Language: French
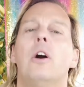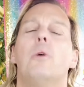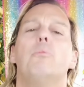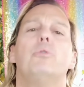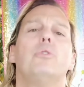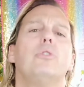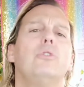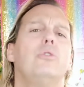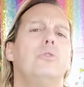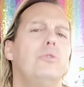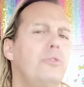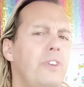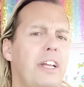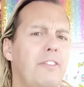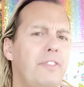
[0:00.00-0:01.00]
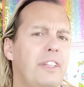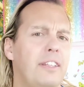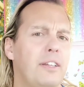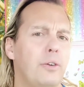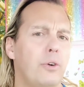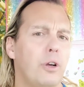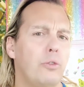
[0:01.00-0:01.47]
pour une nouvelle
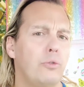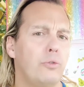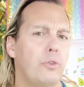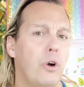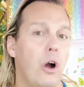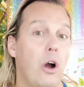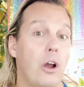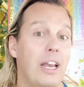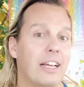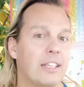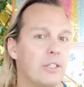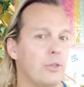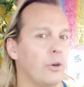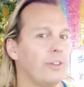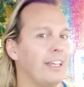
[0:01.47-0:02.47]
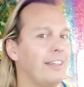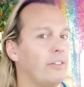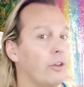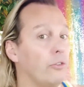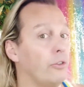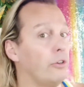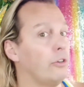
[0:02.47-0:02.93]
vidéo, un nouveau All Action en
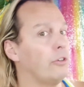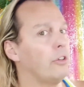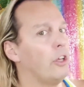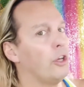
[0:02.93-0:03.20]
attendant